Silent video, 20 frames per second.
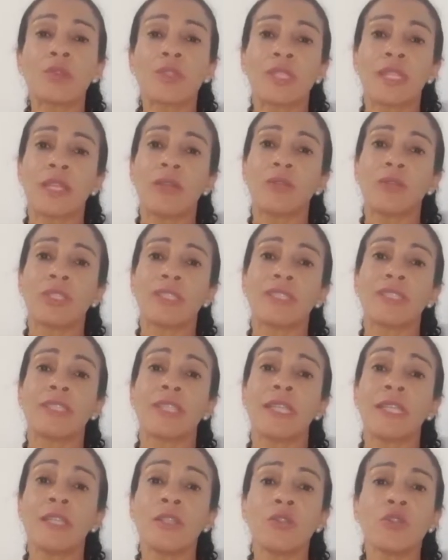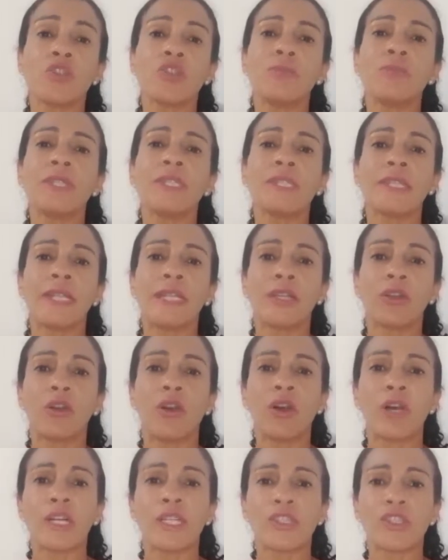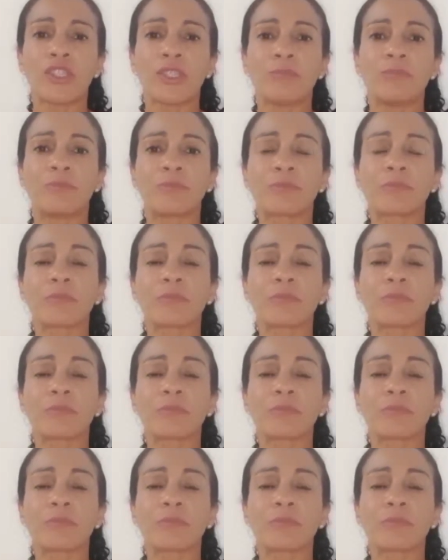Senhor tendo de misericórdia,